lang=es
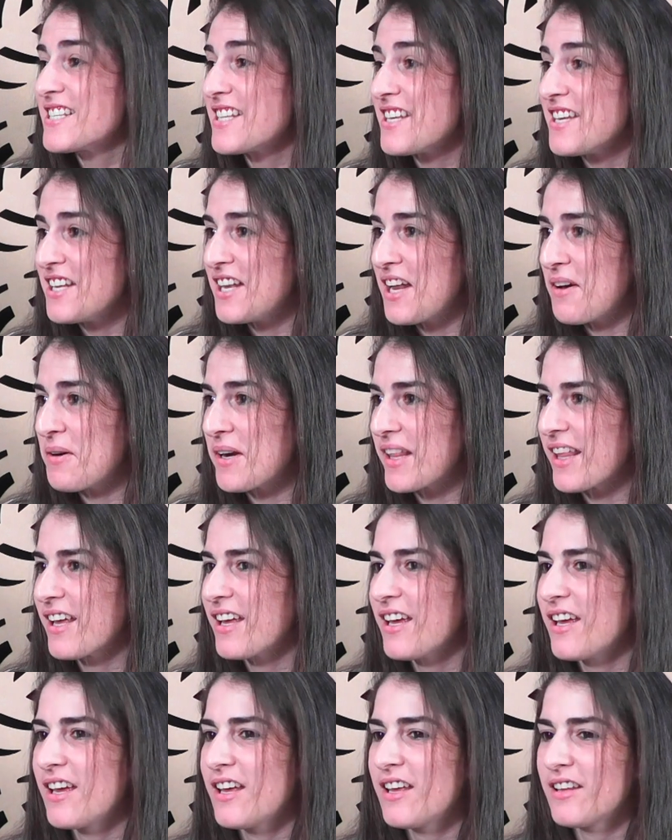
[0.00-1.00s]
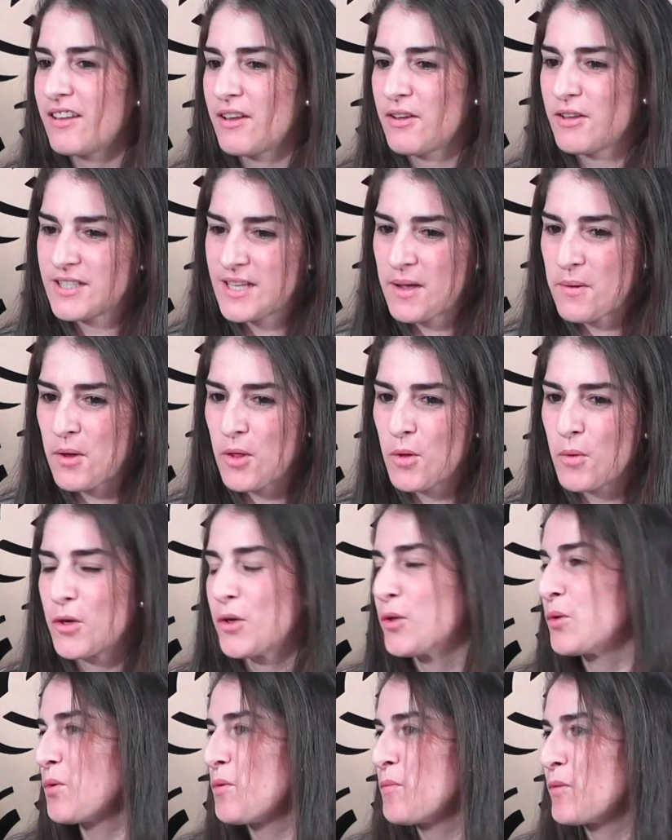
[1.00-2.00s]
Sí, la verdad que este sábado
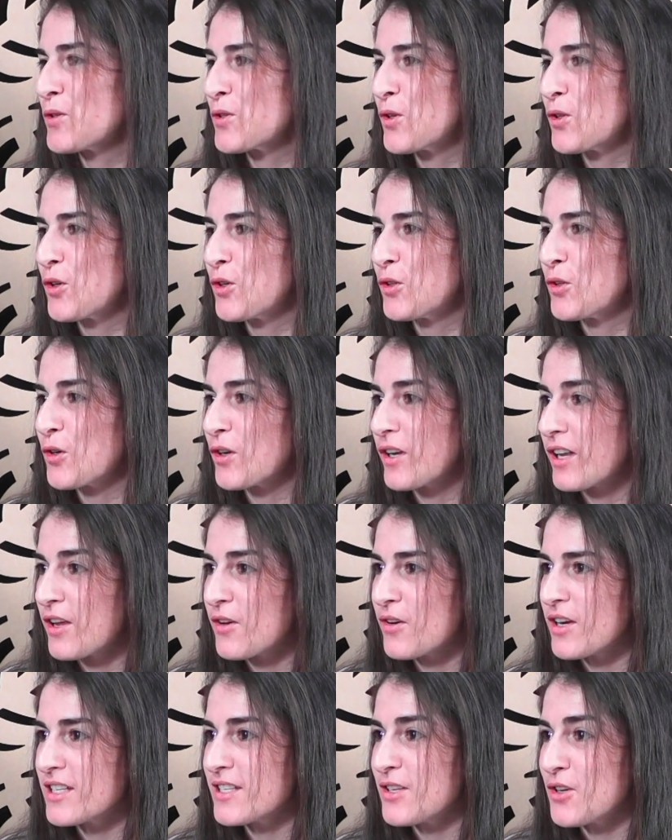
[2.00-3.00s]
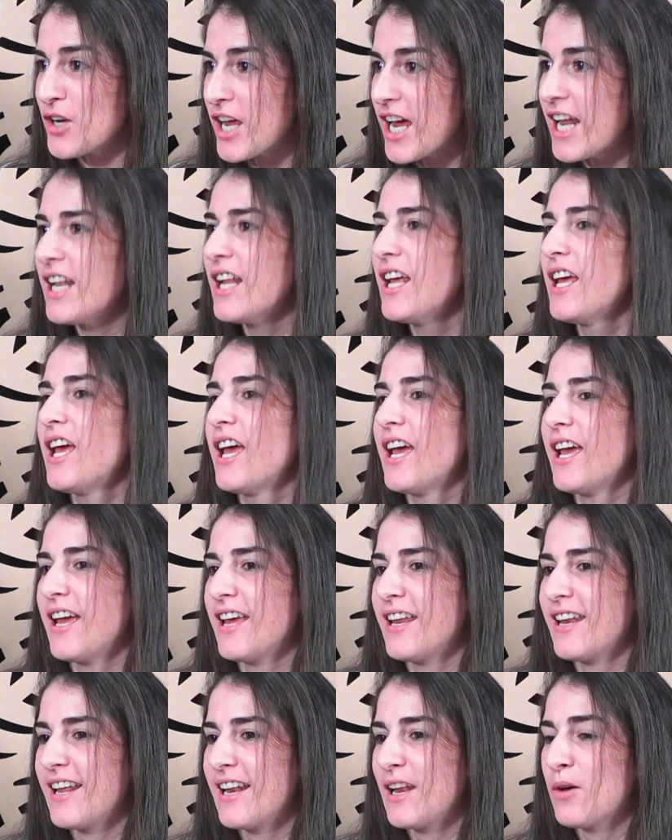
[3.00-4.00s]
bueno, tuvimos otro torneo nacional
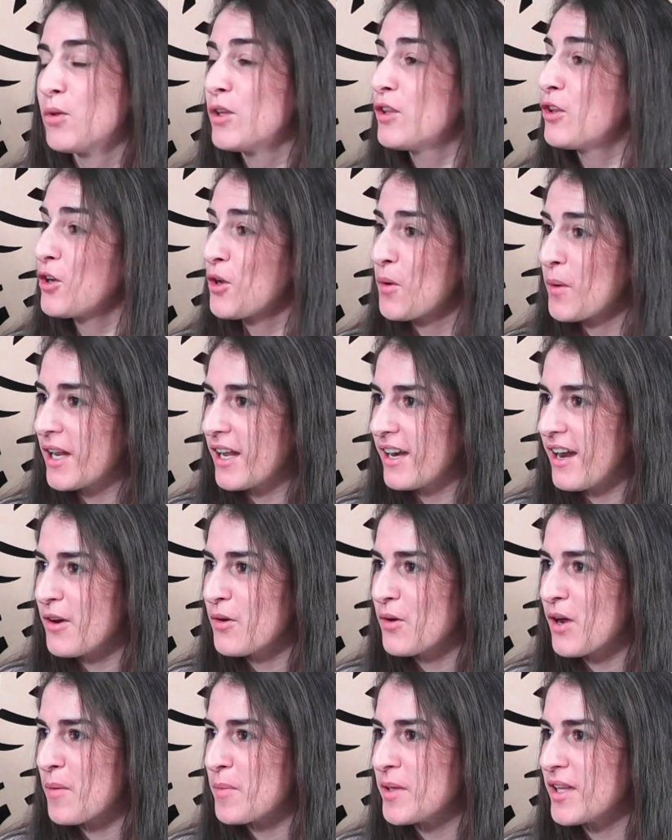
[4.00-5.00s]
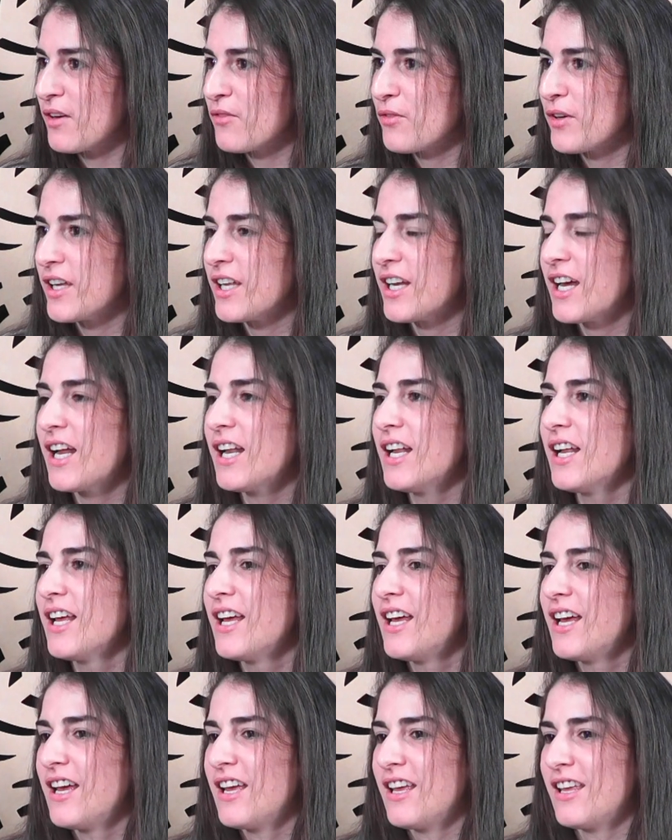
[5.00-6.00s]
en el Auditorio Belgrano, en Capital Federal,
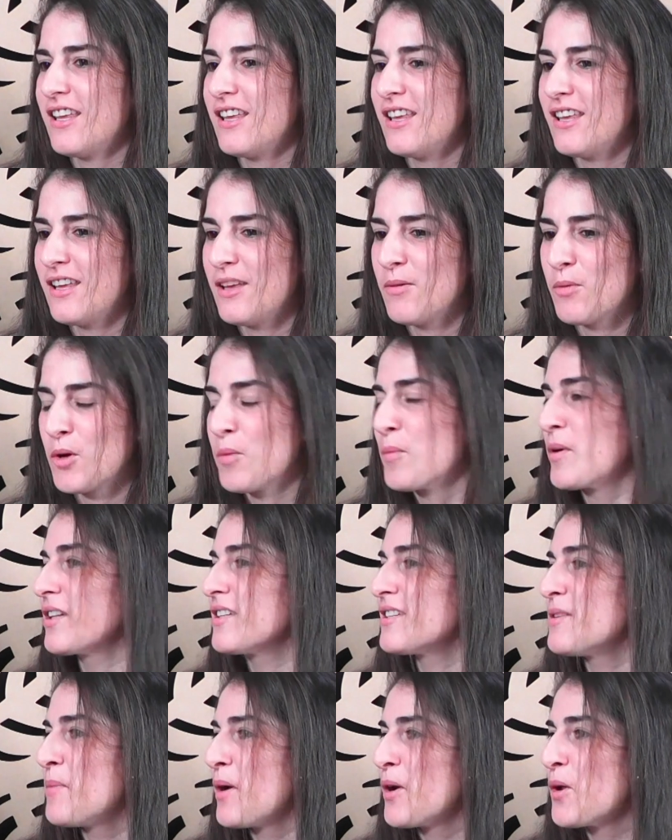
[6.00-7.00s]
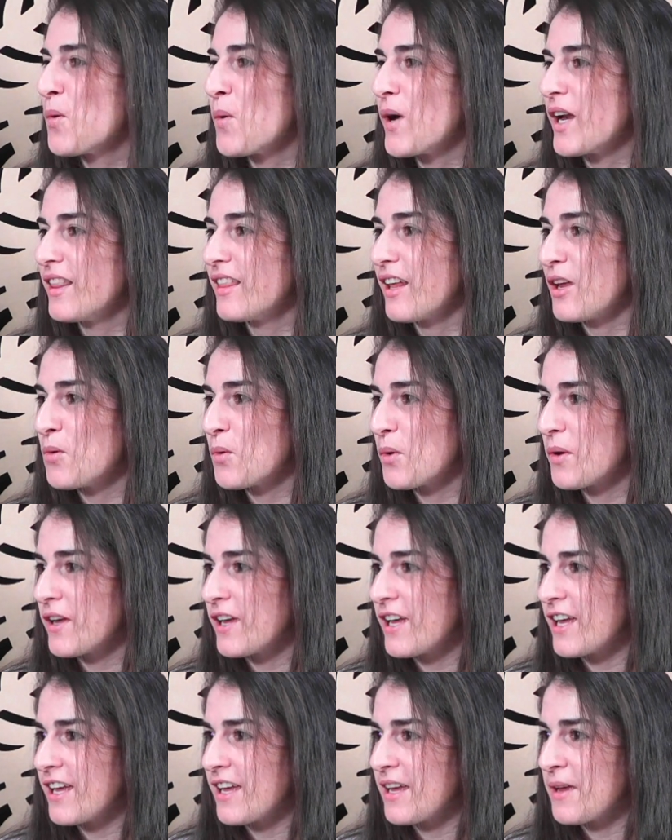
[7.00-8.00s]
y bueno, participaron
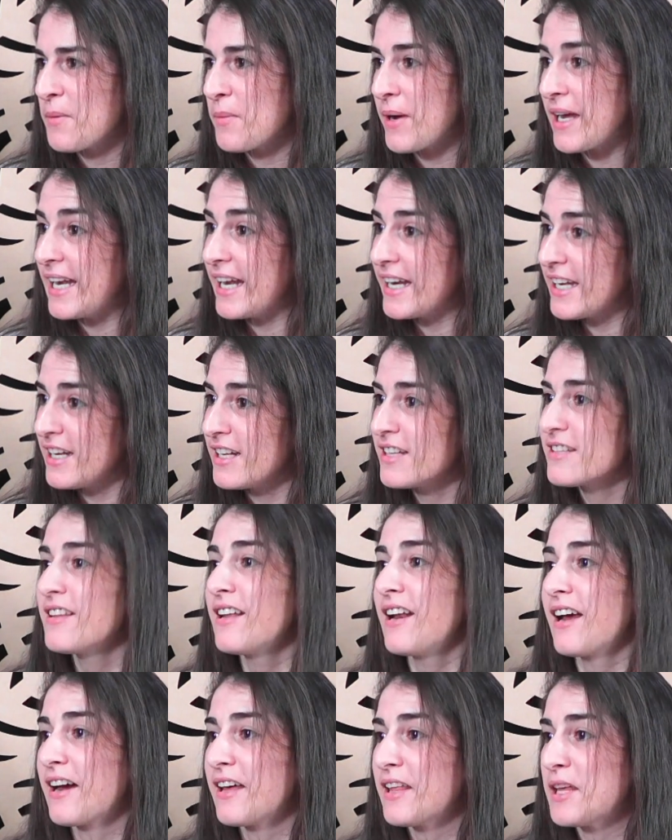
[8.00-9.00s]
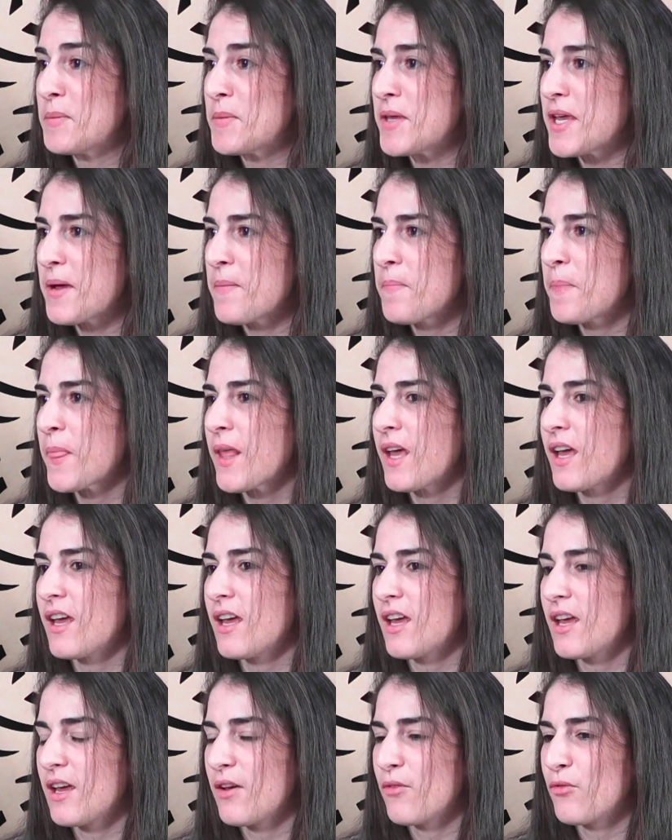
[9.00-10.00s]
49 bailarines de la academia,
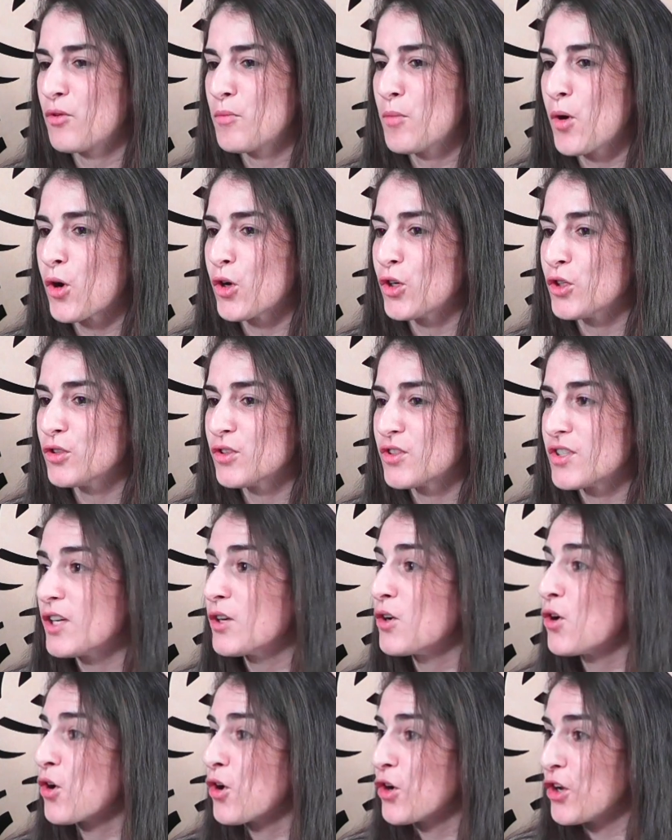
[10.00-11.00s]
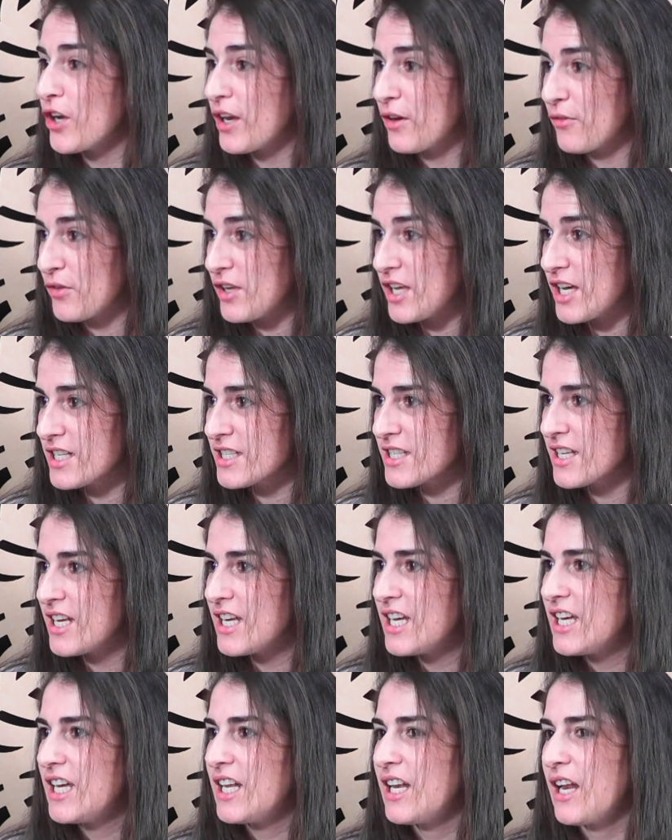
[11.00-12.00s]
eh, fuimos con cinco coreografías,
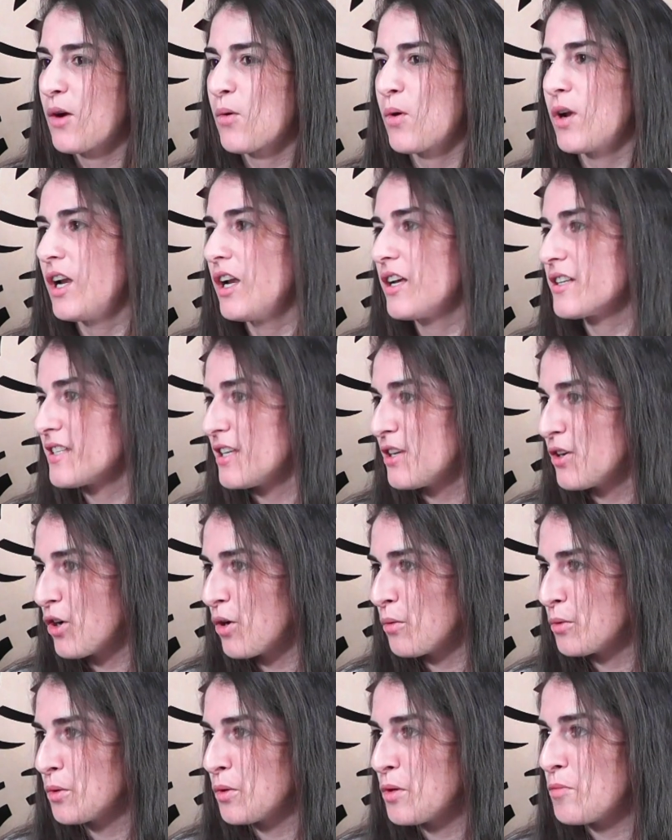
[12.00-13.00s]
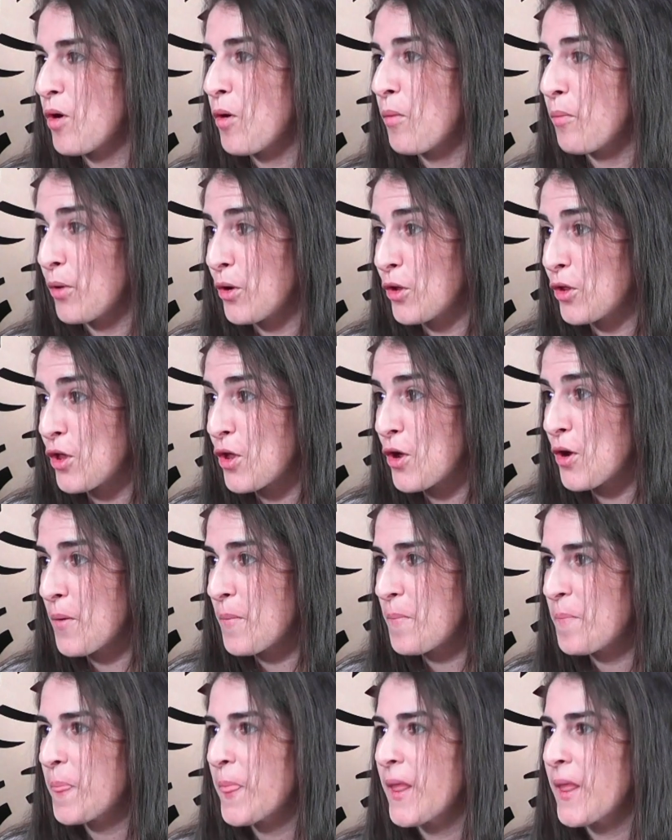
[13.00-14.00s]
las cuales las cinco obtuvimos podio
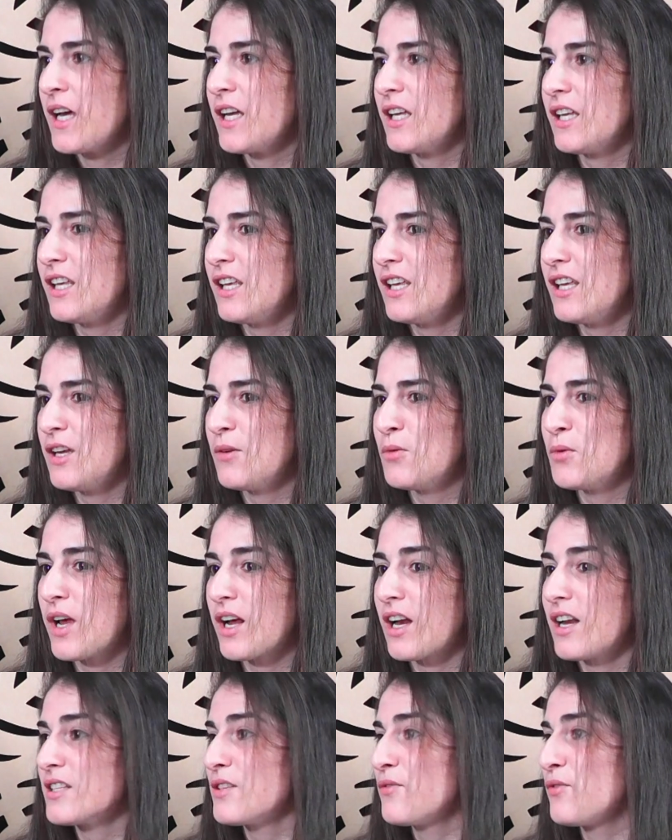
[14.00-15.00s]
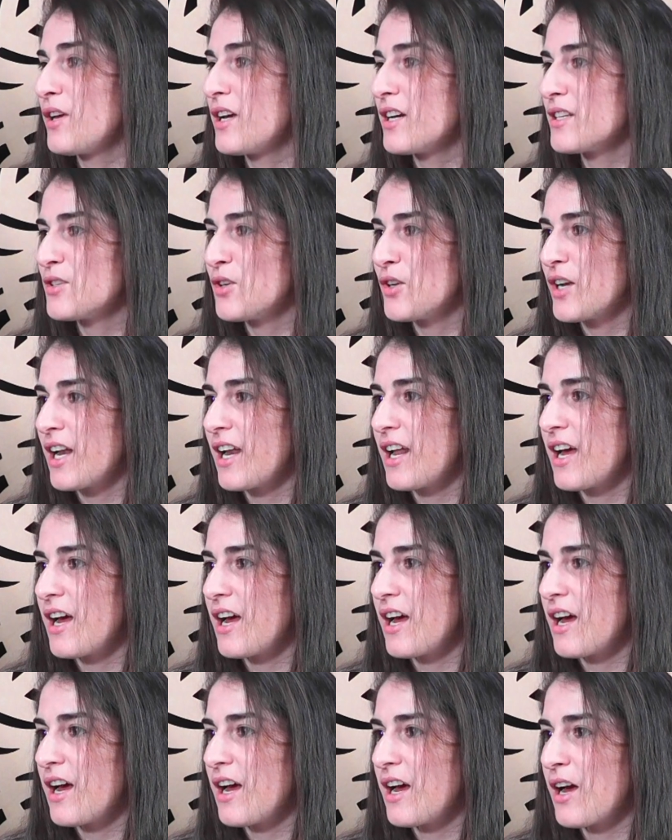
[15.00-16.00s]
y una clasificación a
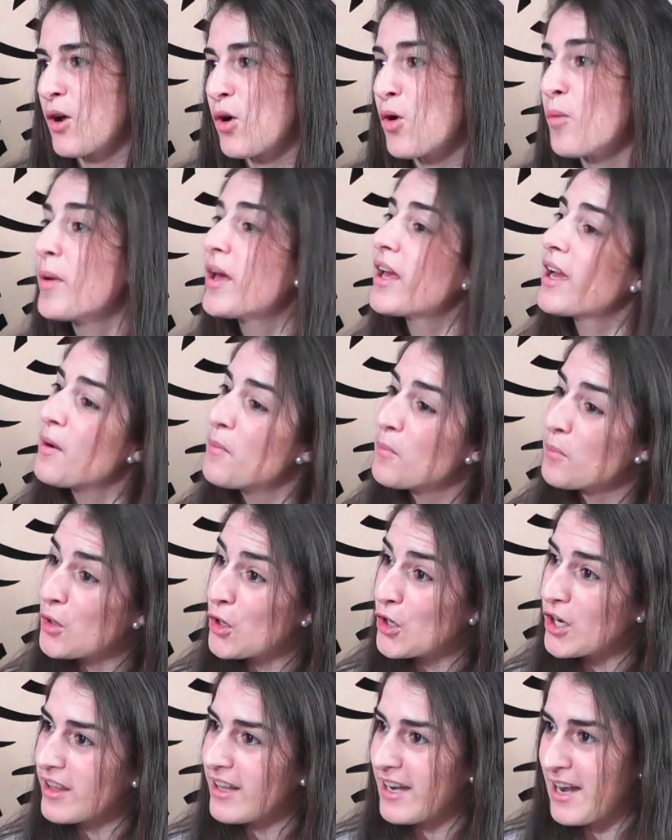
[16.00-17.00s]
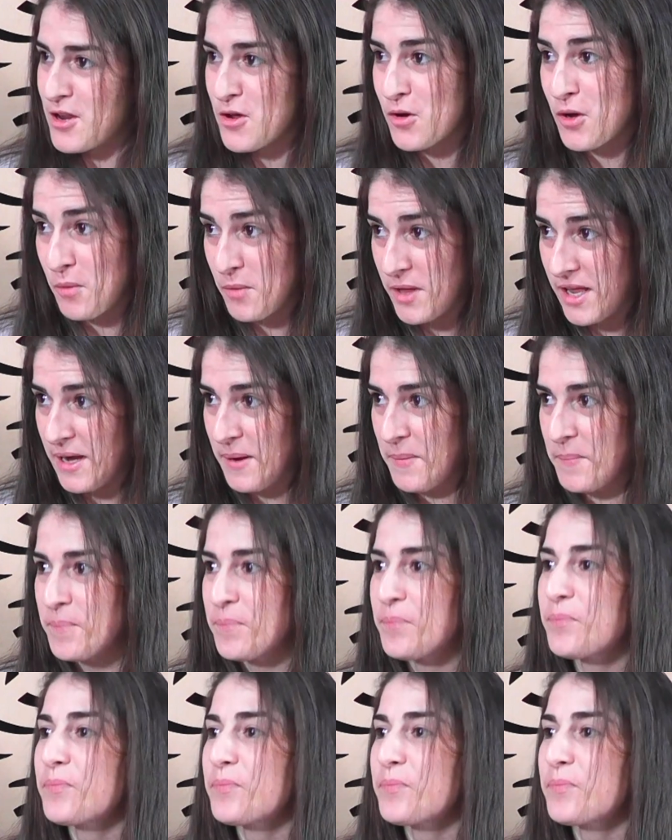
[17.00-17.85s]
la Copa de Campeones del año que viene.